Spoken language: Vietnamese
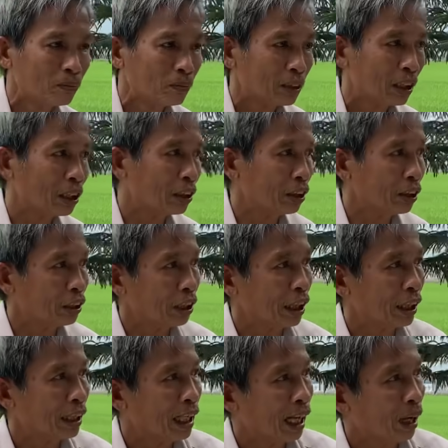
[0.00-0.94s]
thì như
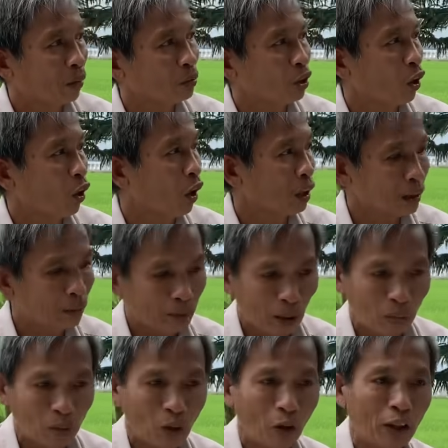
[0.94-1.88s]
vậy là ông nho nhưng mà
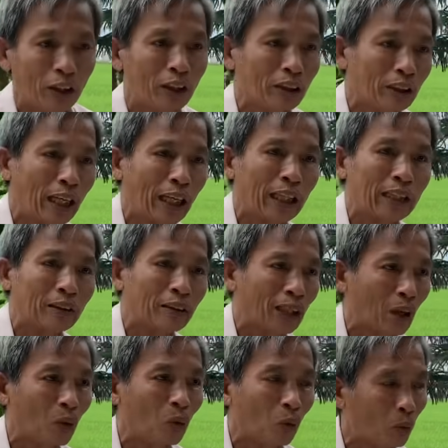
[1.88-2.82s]
ông hỏi đức thầy nó
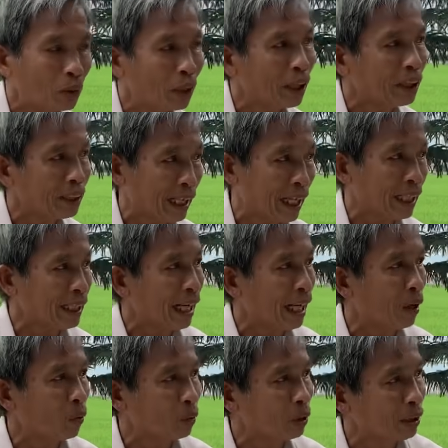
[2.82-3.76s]
câu cũng hơi khá
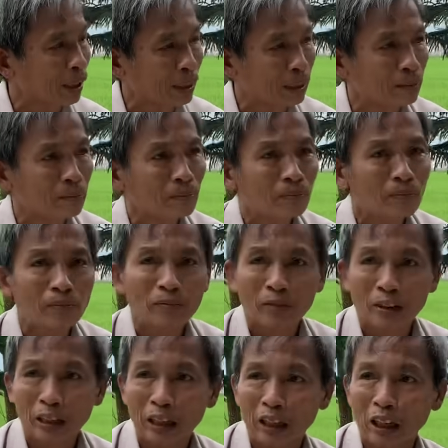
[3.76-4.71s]
cao quý vị
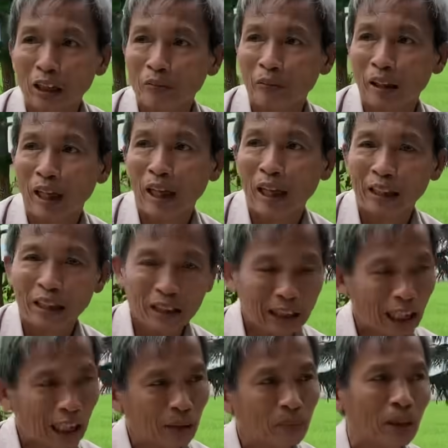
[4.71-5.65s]
thì nhưng mà đức
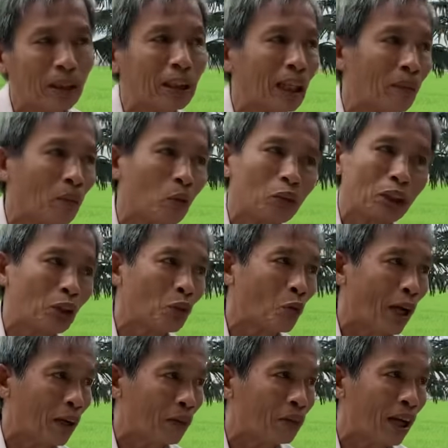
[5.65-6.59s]
thầy mình là một vị
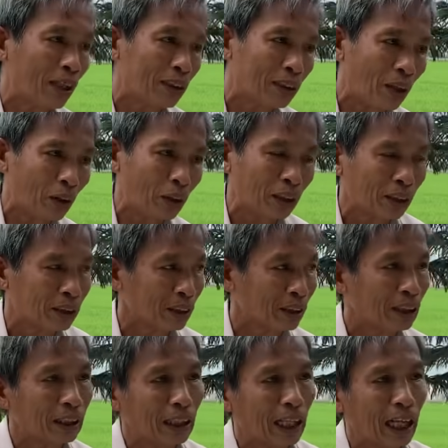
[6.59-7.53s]
hoạt phật rồi
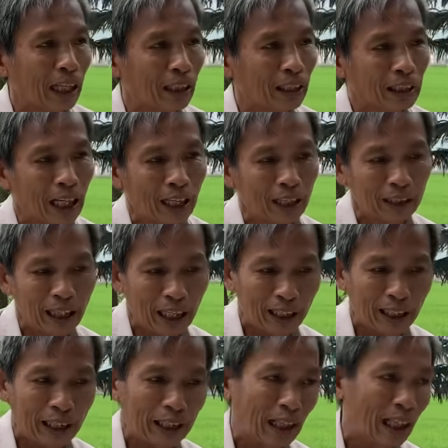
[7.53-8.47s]
thì ngài có thẳng
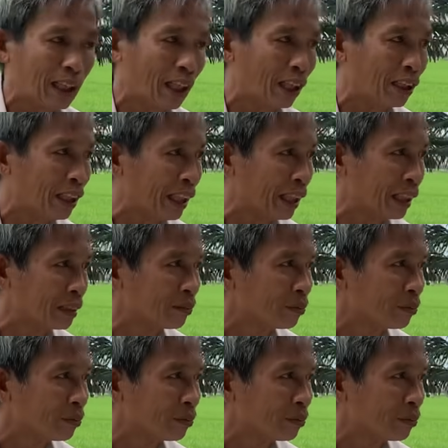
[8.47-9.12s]
thắn ngài trả lời liền